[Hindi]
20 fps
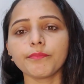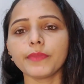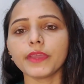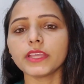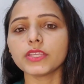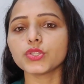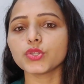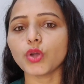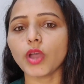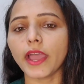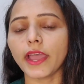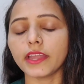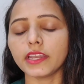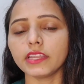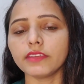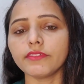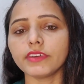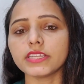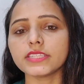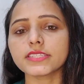पे जो
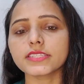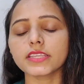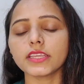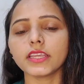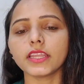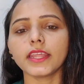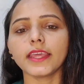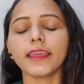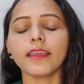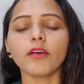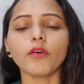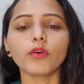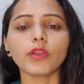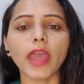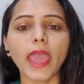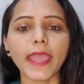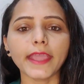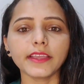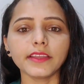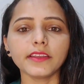एनीवन स्किन है
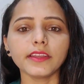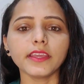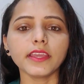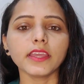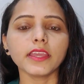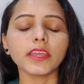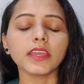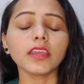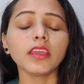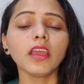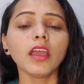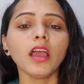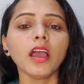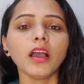और एक्ने है